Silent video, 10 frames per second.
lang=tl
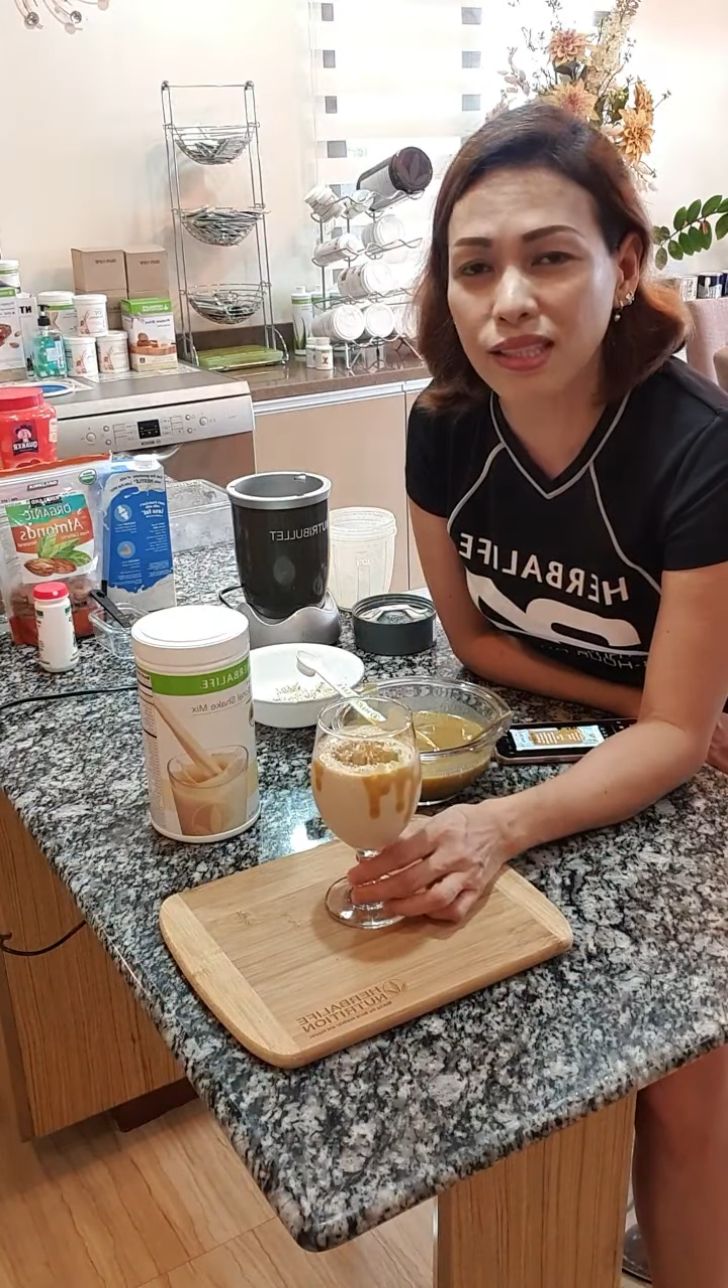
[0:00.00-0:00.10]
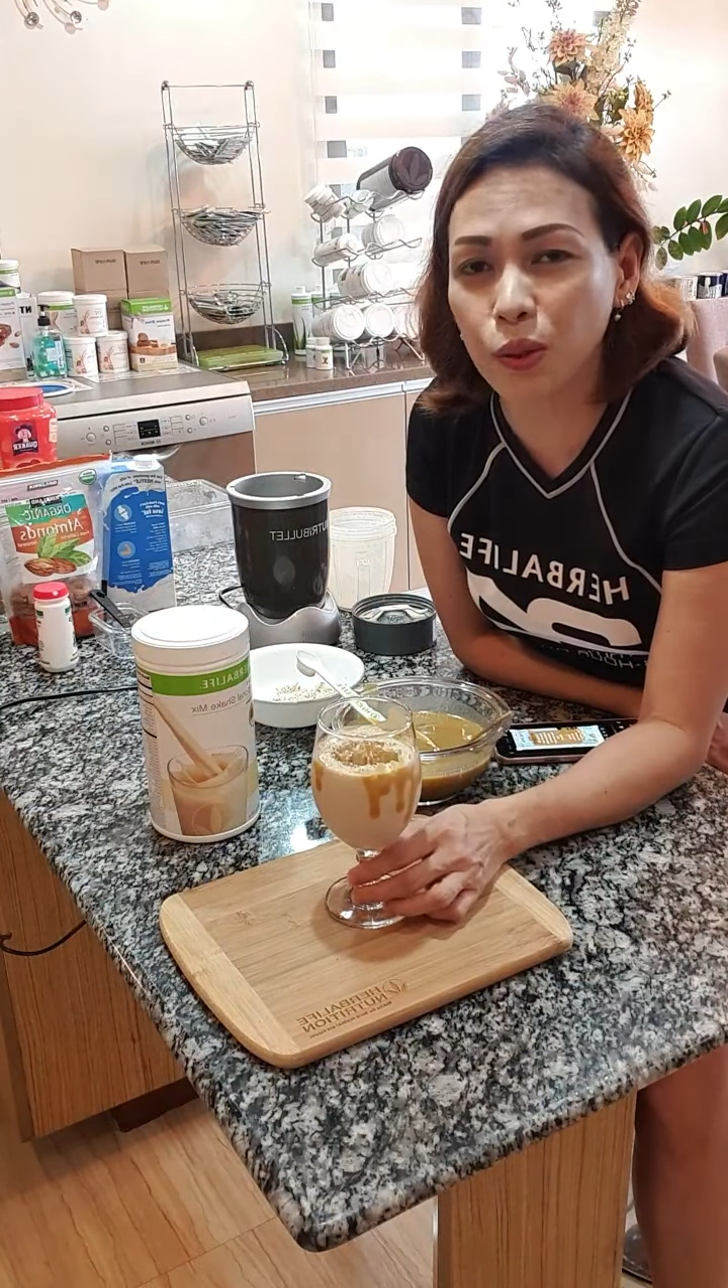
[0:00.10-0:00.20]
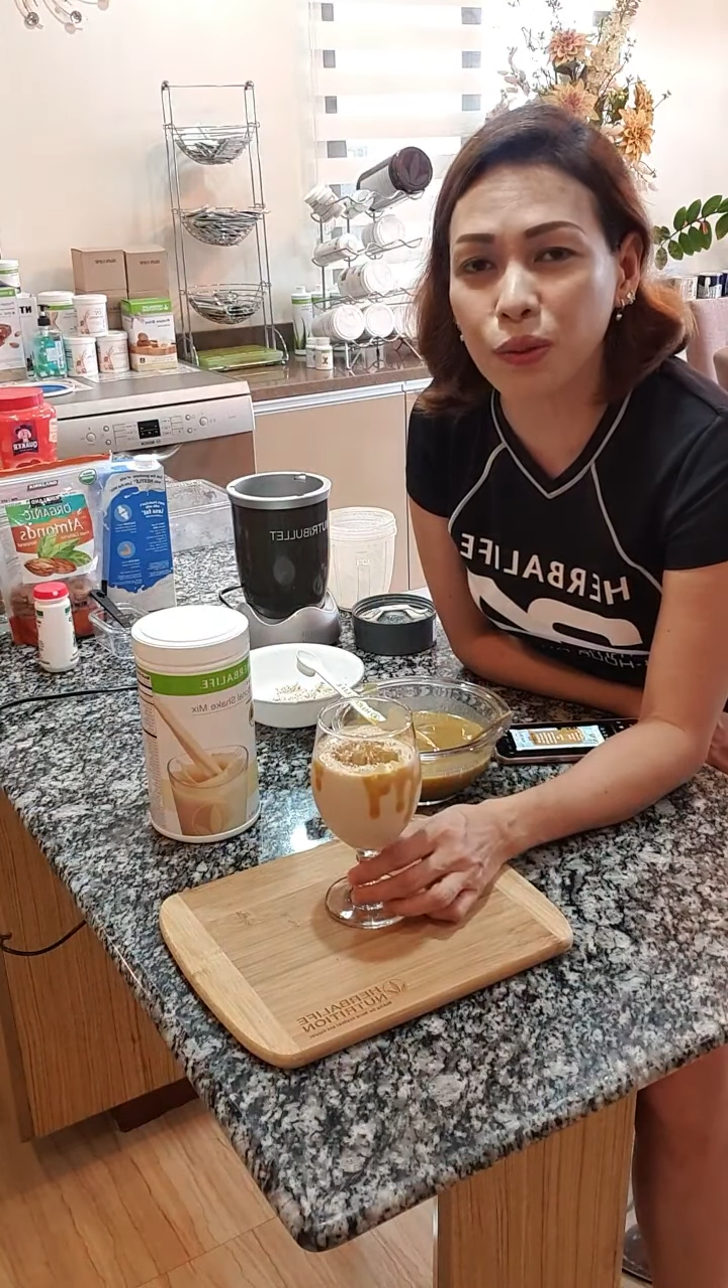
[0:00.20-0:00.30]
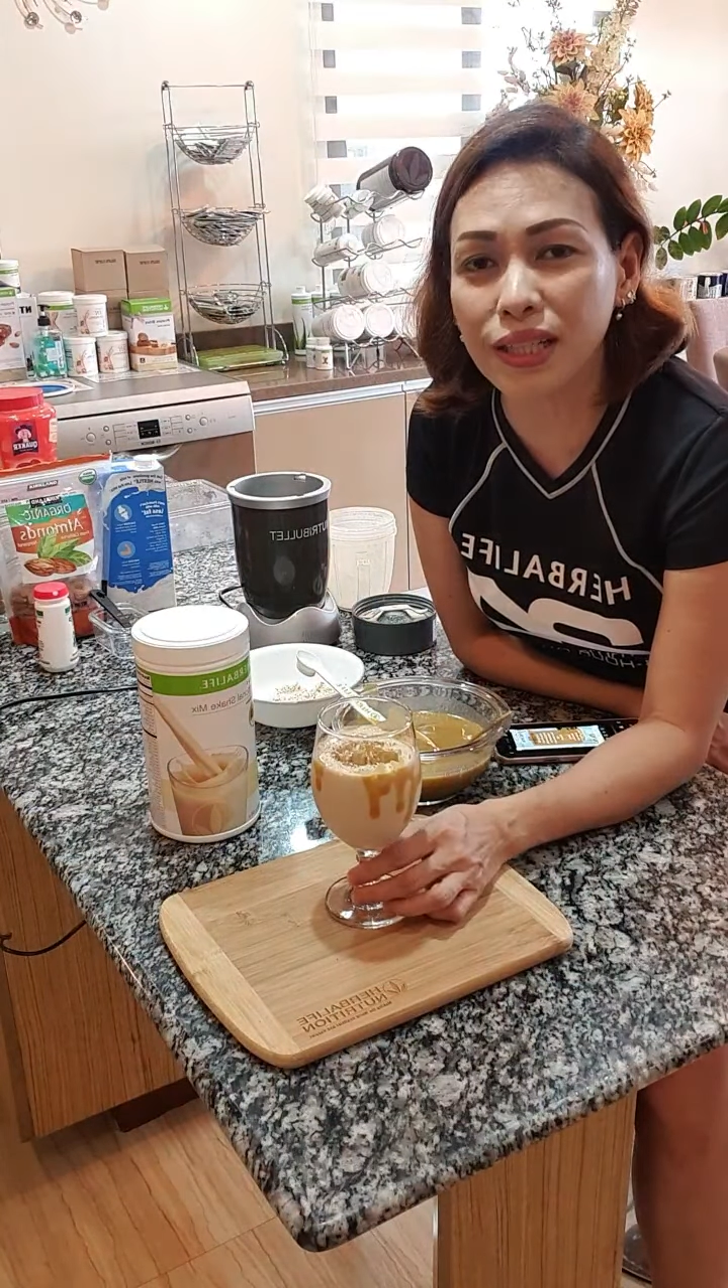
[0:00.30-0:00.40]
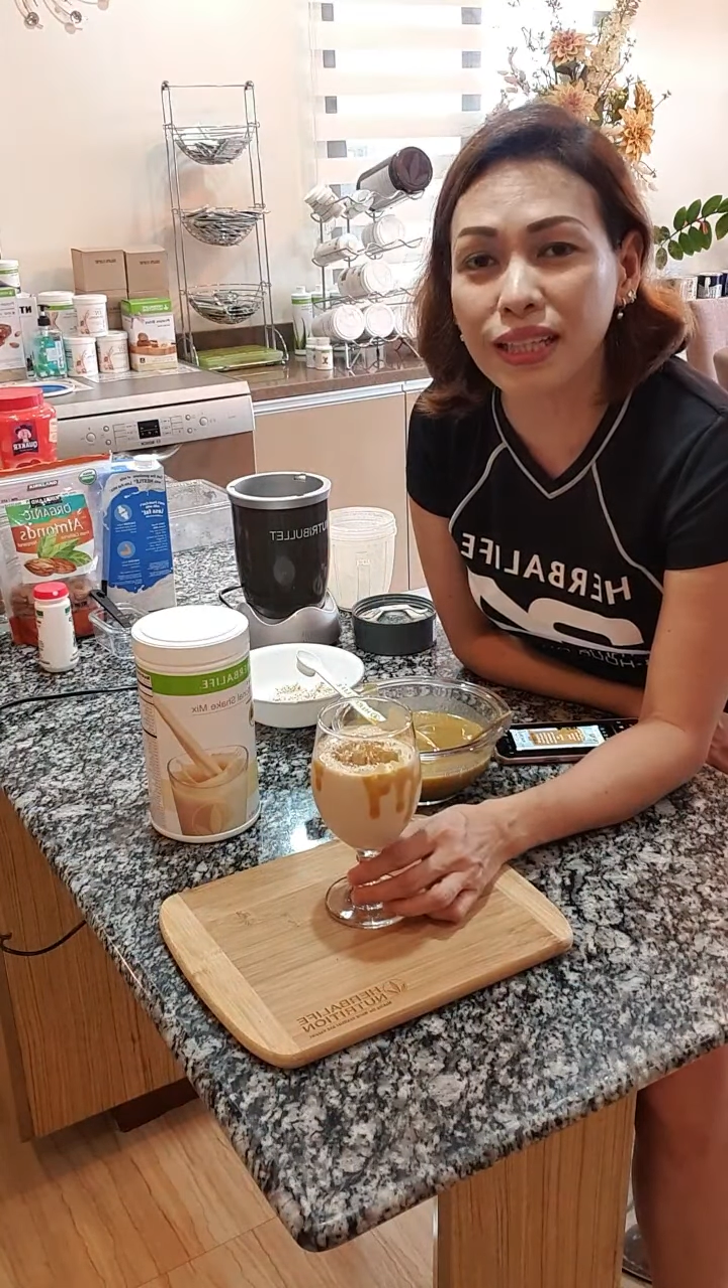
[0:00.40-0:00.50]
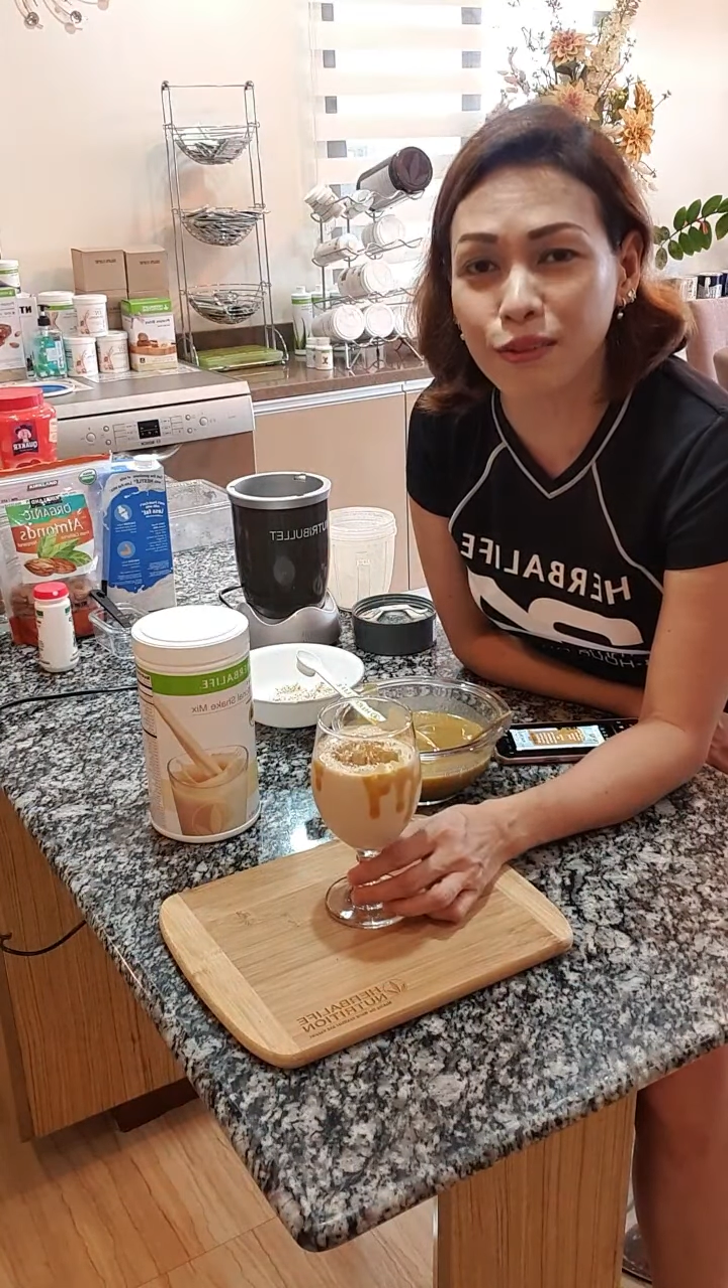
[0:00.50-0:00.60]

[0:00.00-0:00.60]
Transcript: It's only